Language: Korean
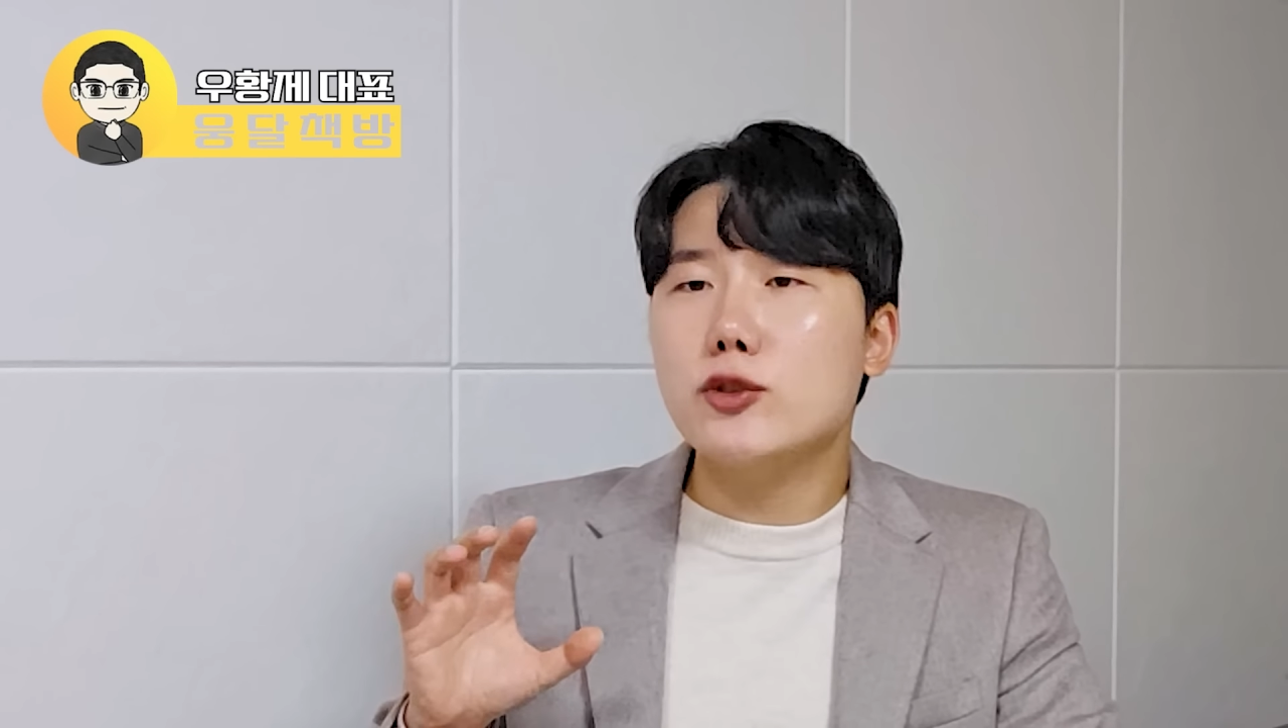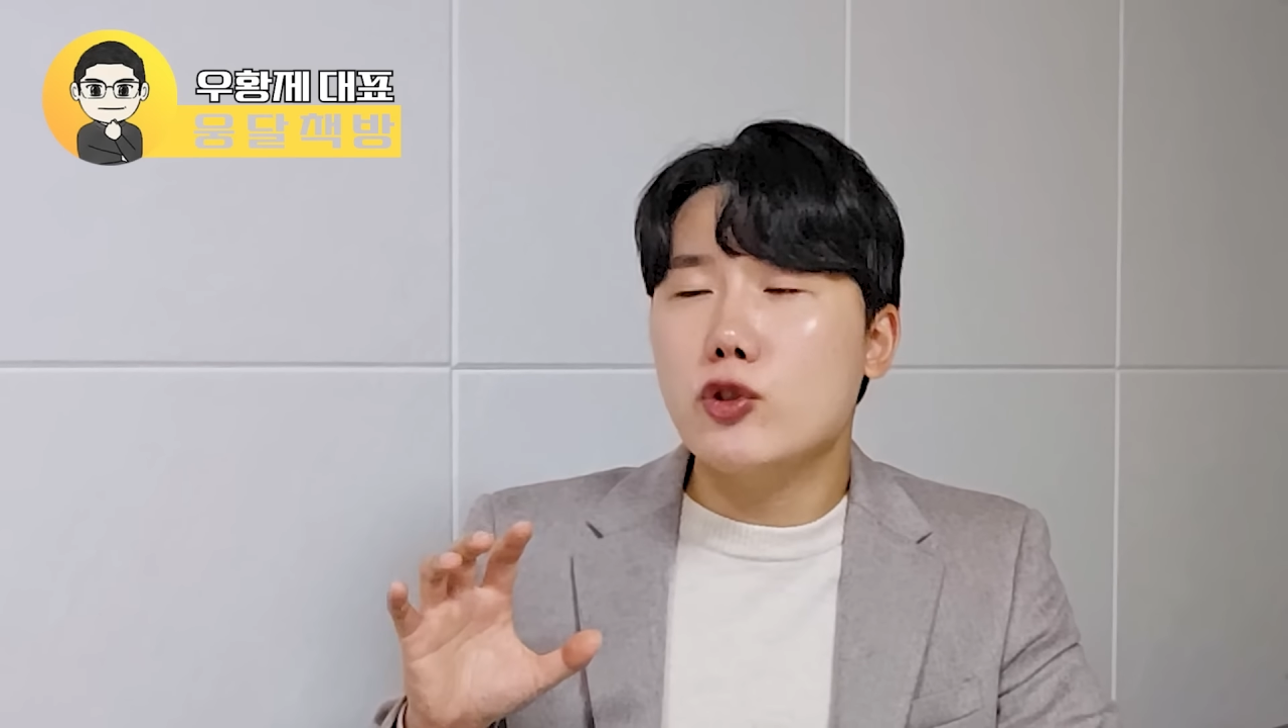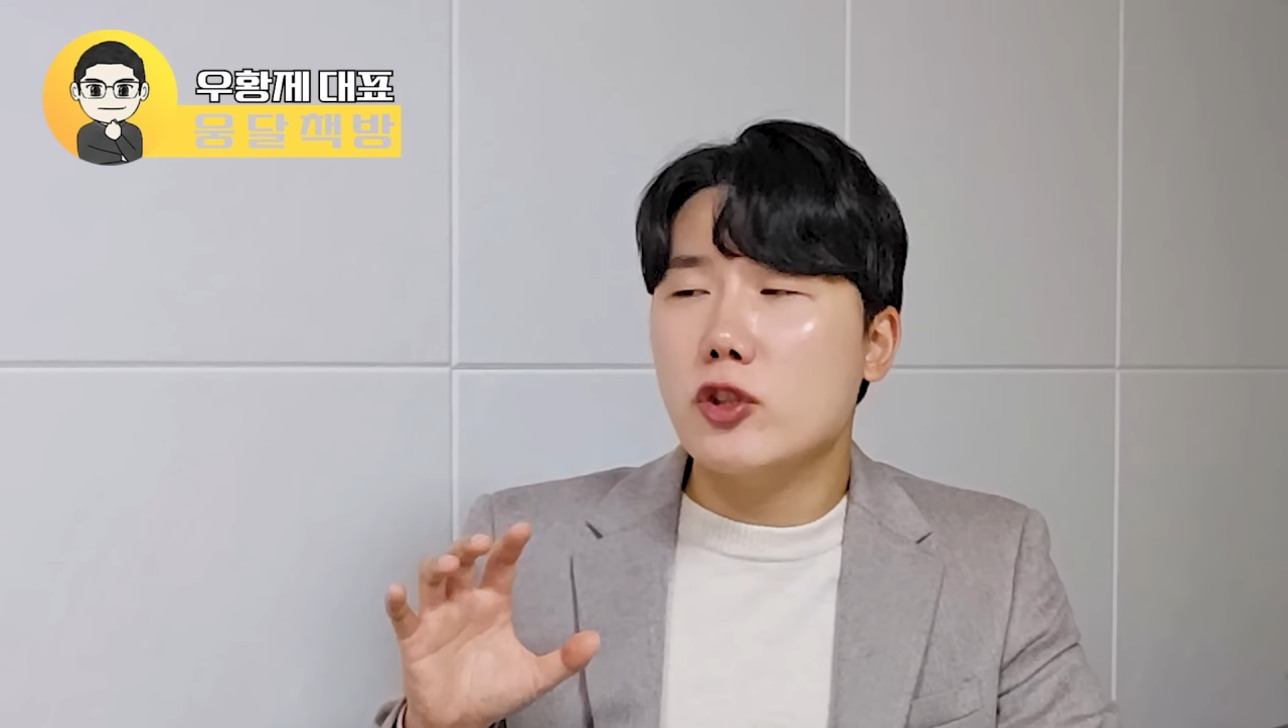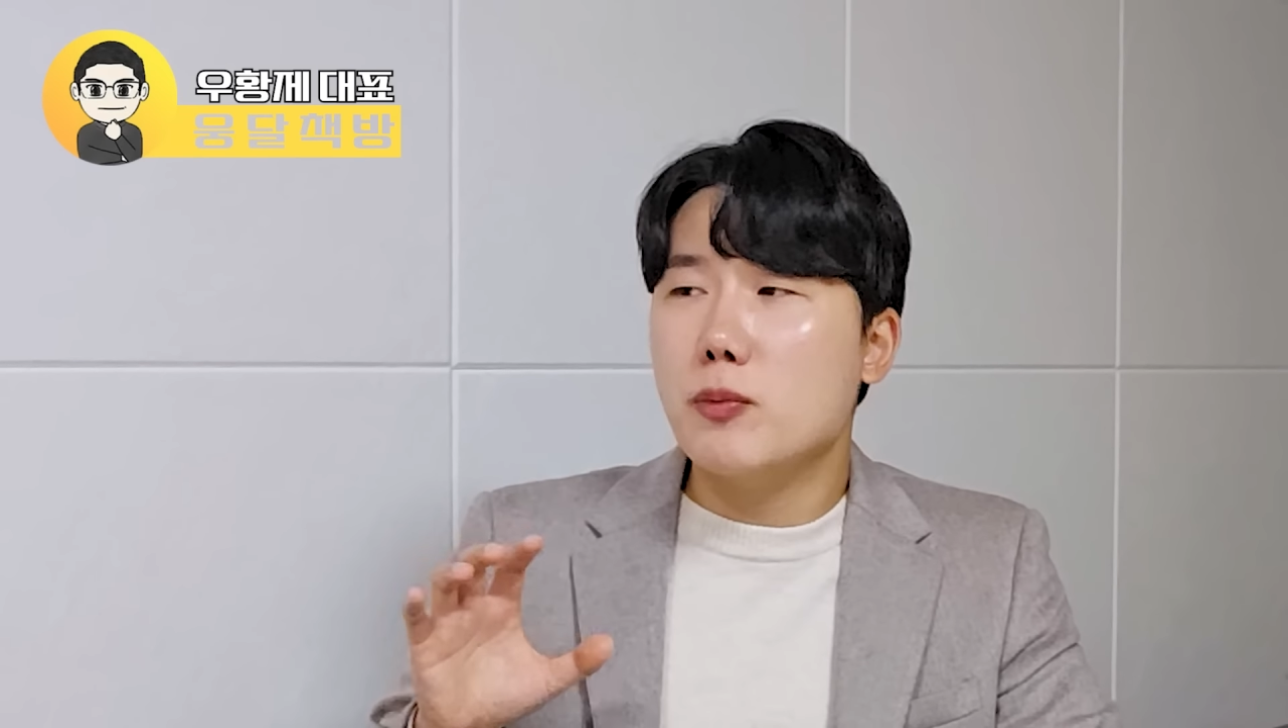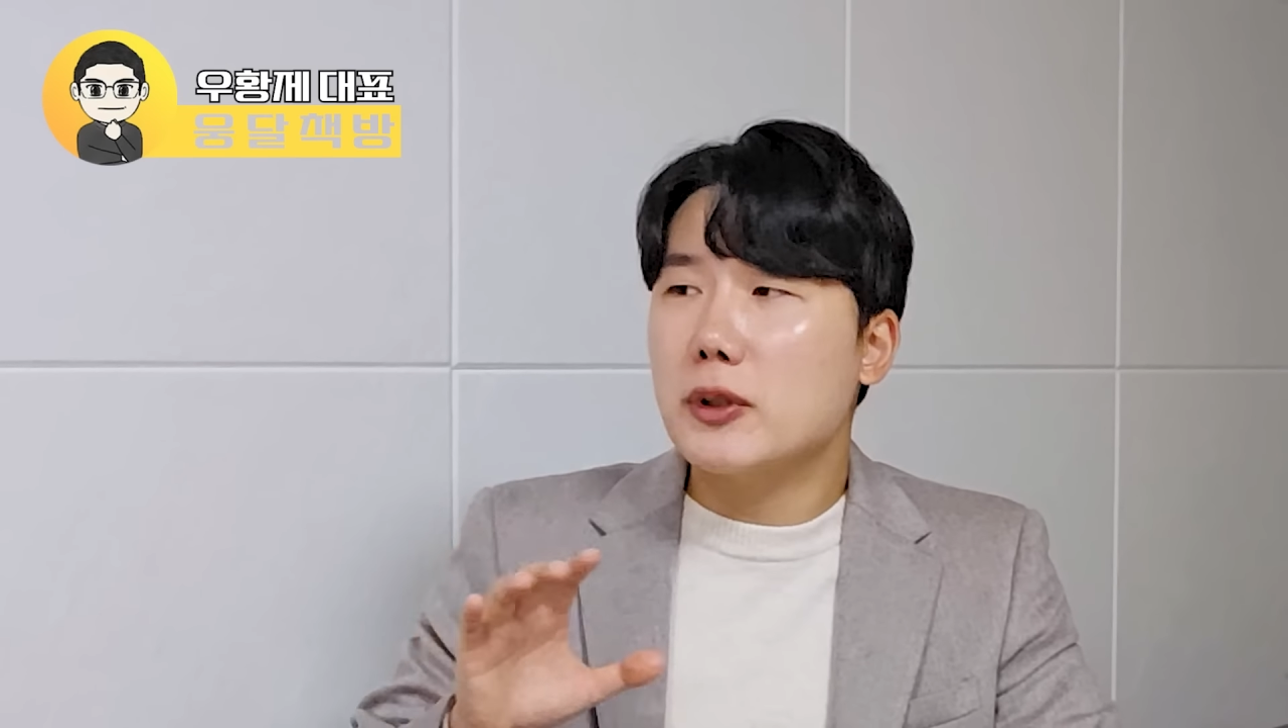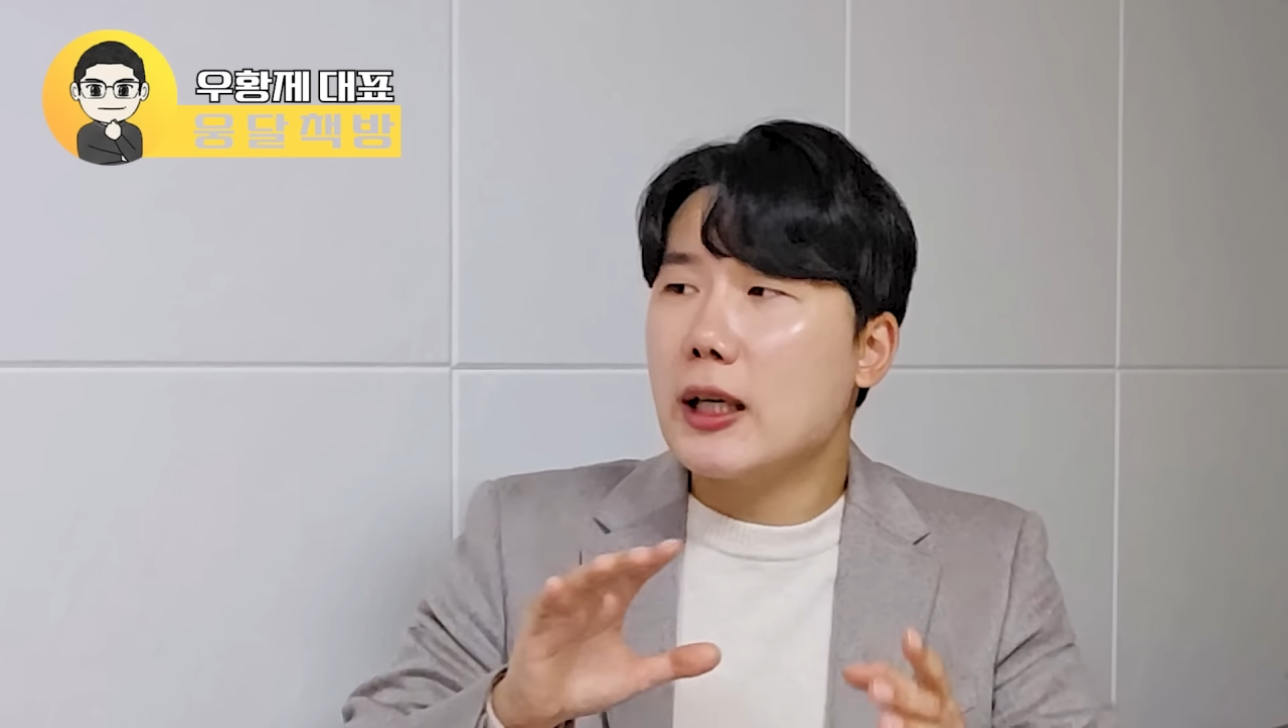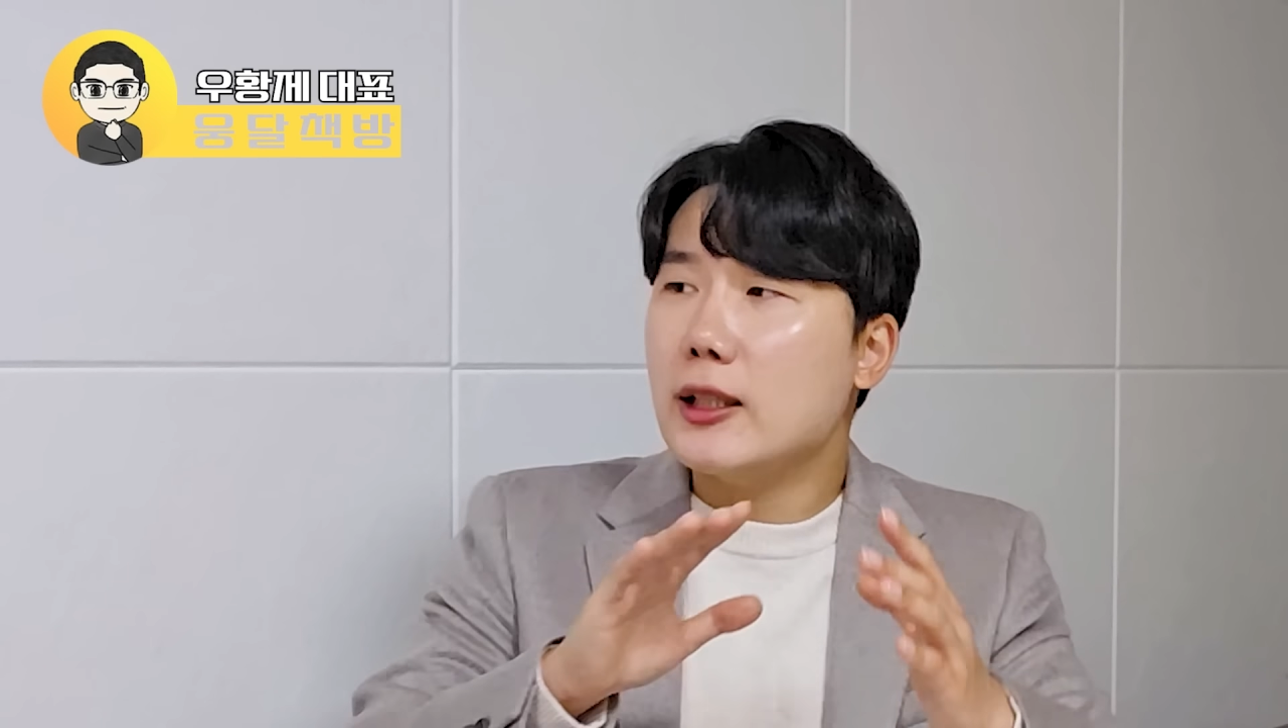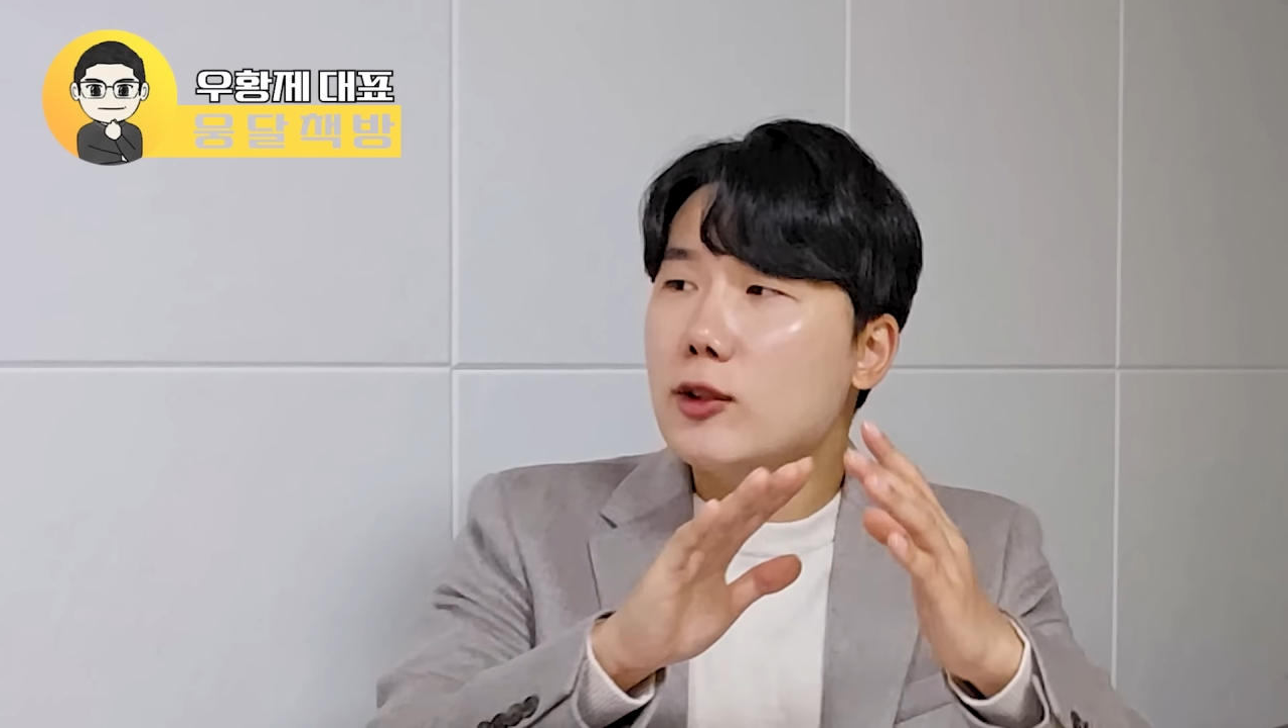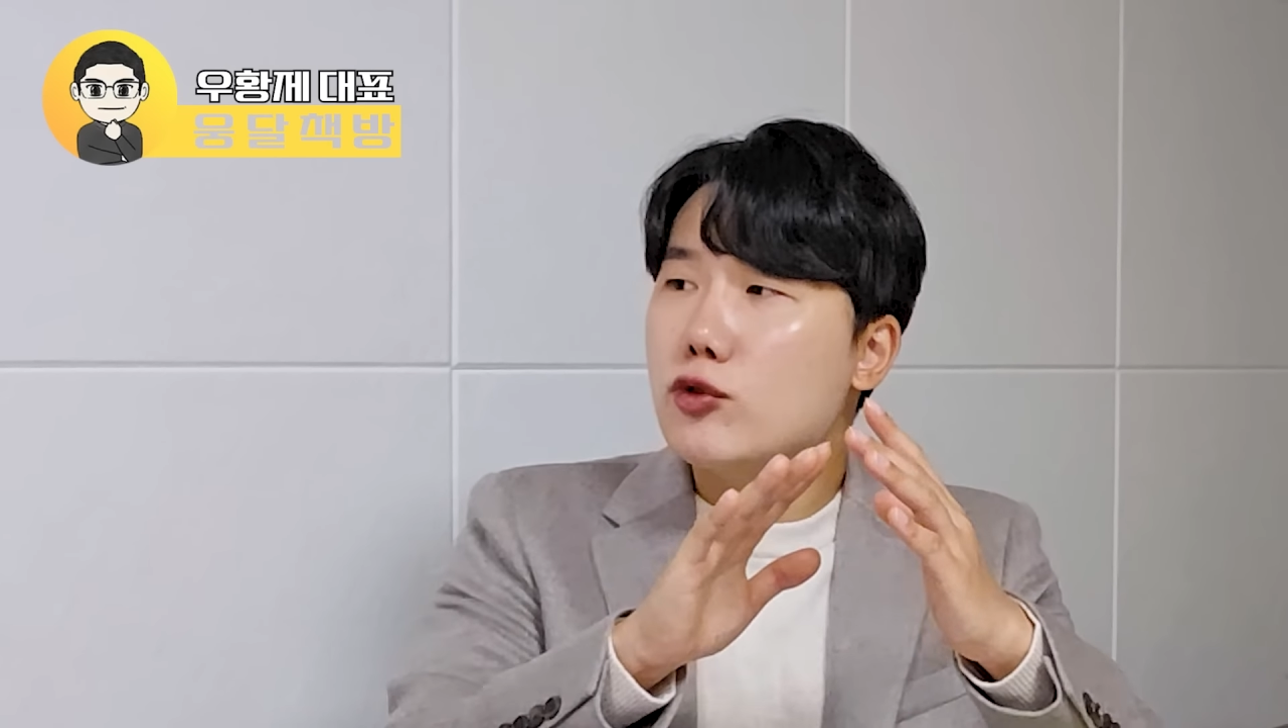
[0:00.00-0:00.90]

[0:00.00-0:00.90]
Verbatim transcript: 수익률보다 이